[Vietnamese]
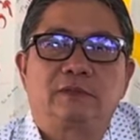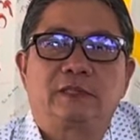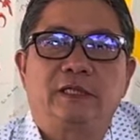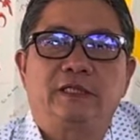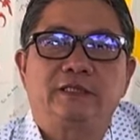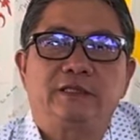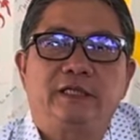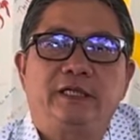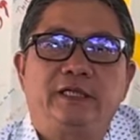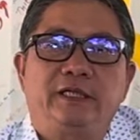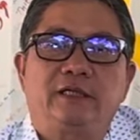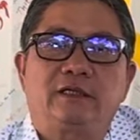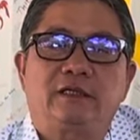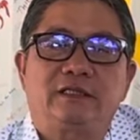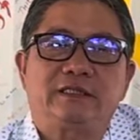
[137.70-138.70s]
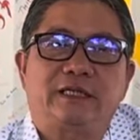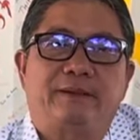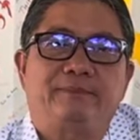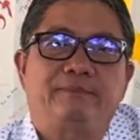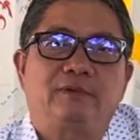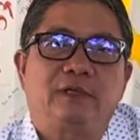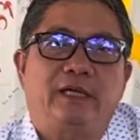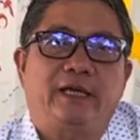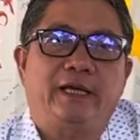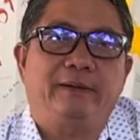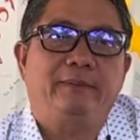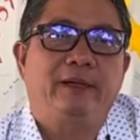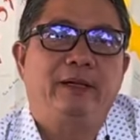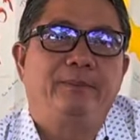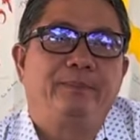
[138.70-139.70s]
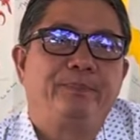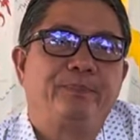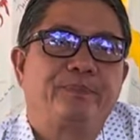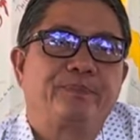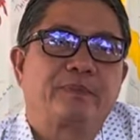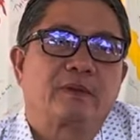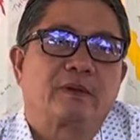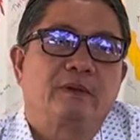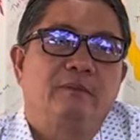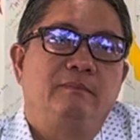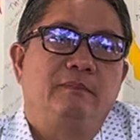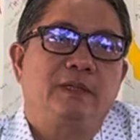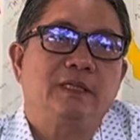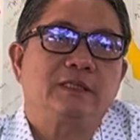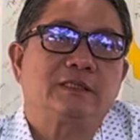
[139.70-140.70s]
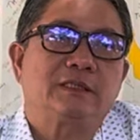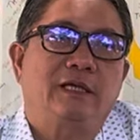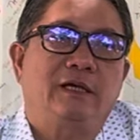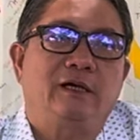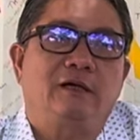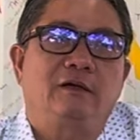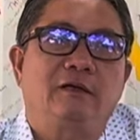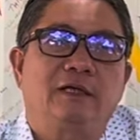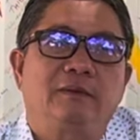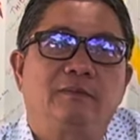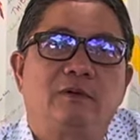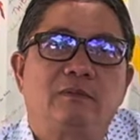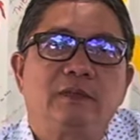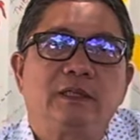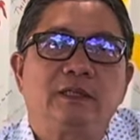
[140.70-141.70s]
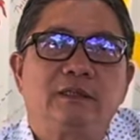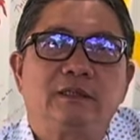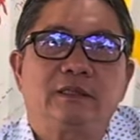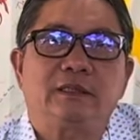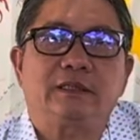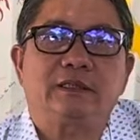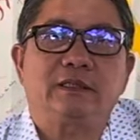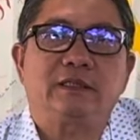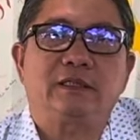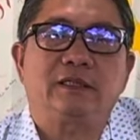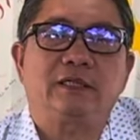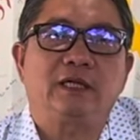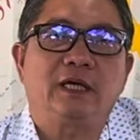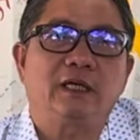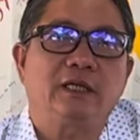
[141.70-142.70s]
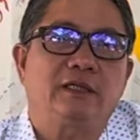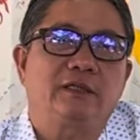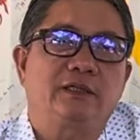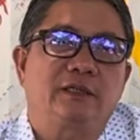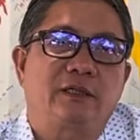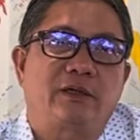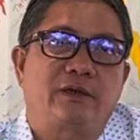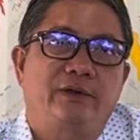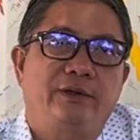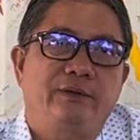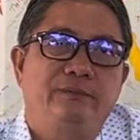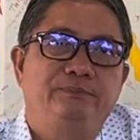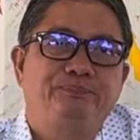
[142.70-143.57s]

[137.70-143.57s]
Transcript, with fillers: cơ trời đi có chậm có lẹ mà miễn sao cái mục đích nó, nó, nó đến là được rồi